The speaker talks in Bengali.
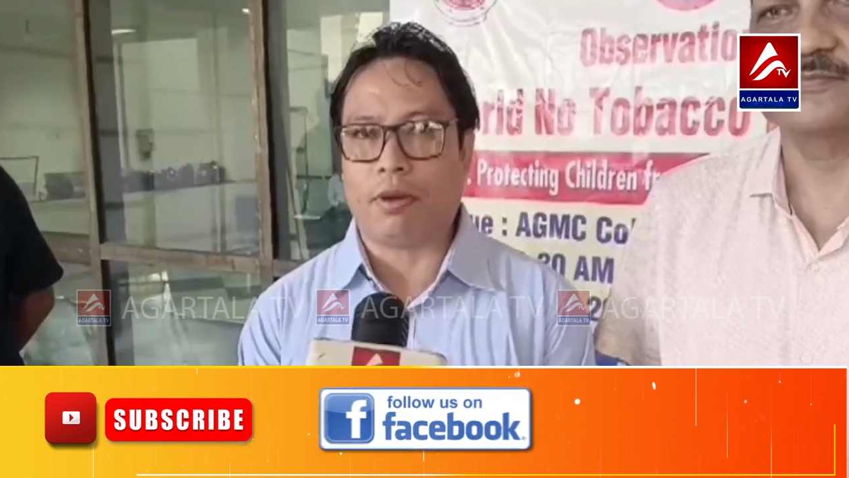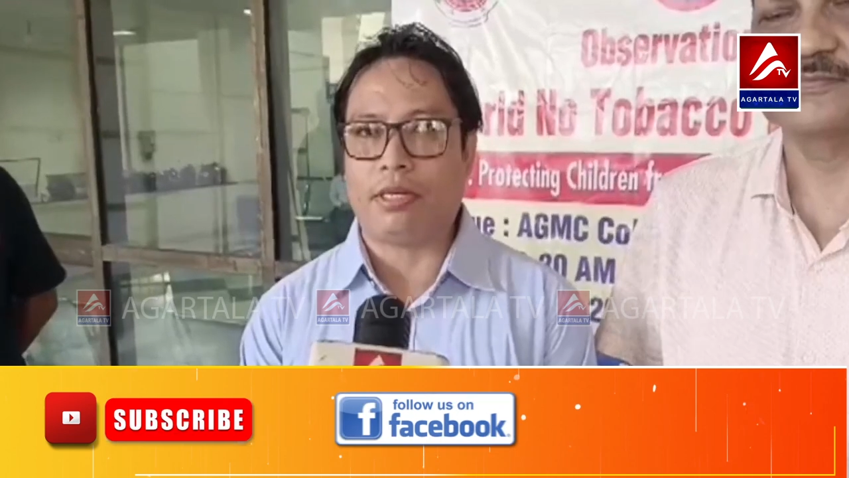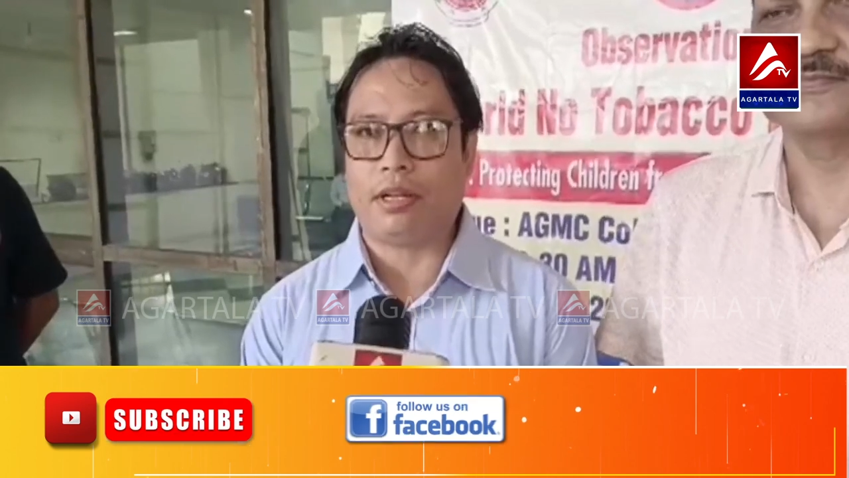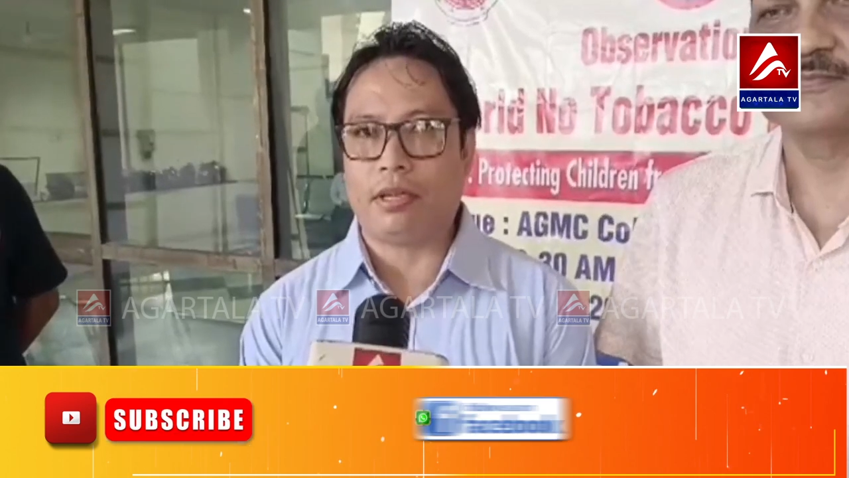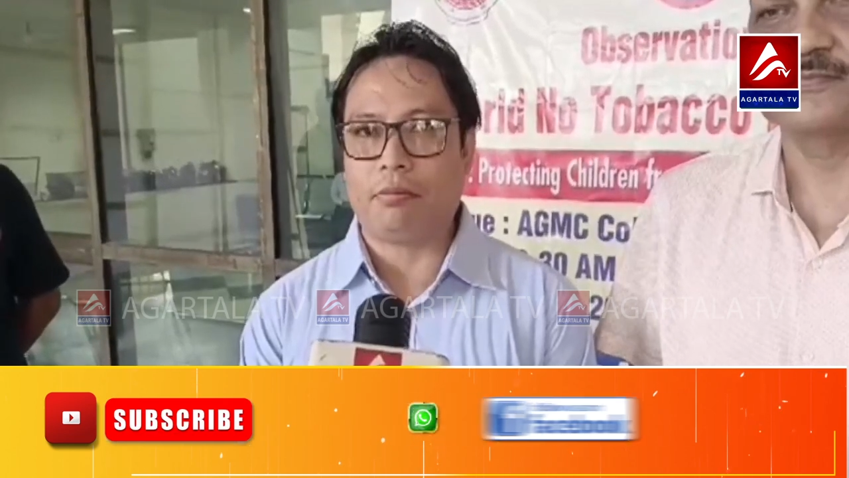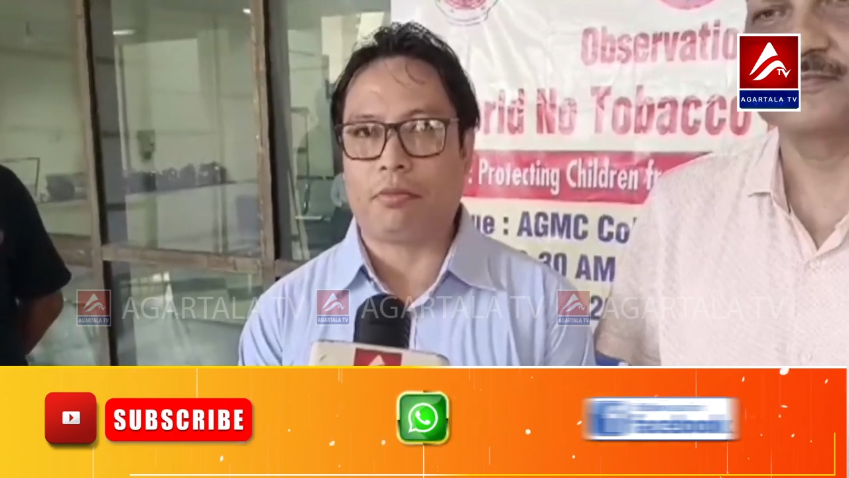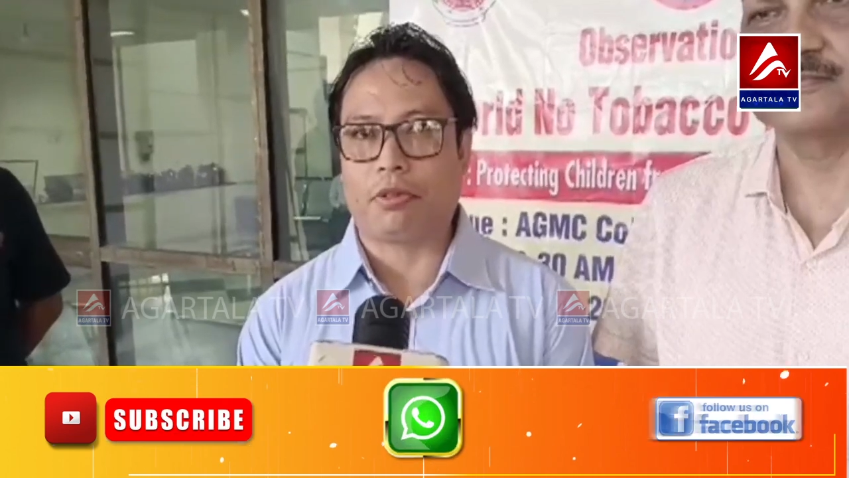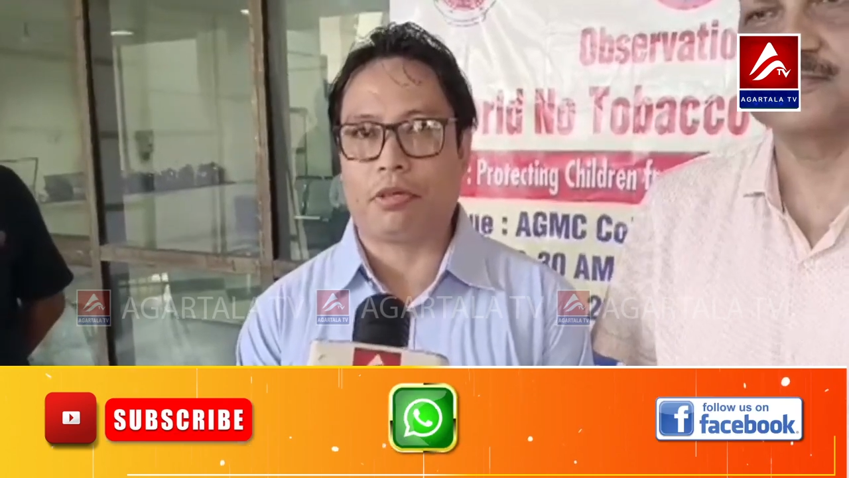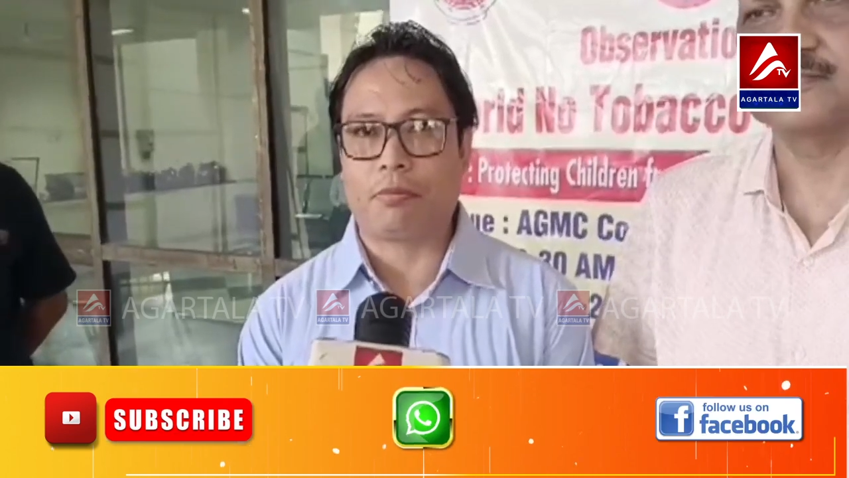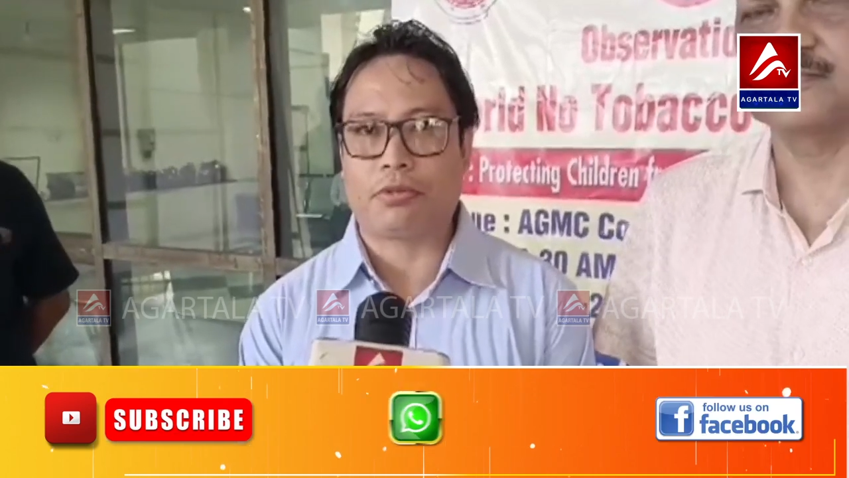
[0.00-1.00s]
সবাই জানেন
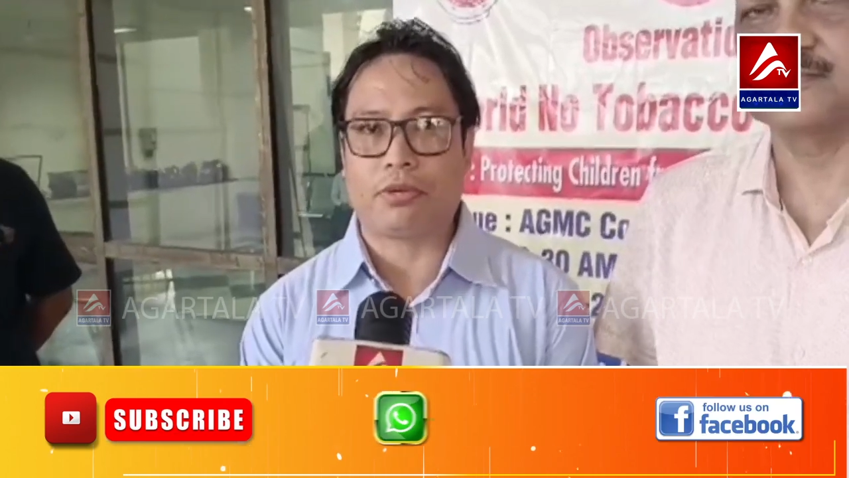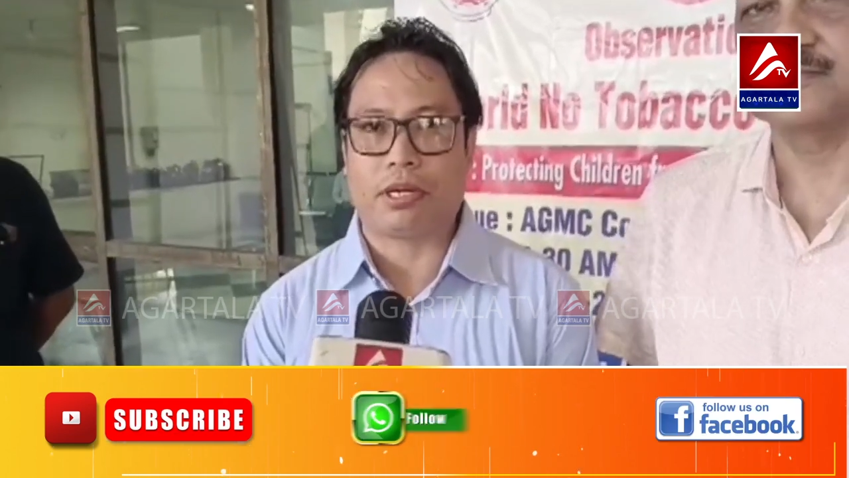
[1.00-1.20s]
প্রত্যেক বছর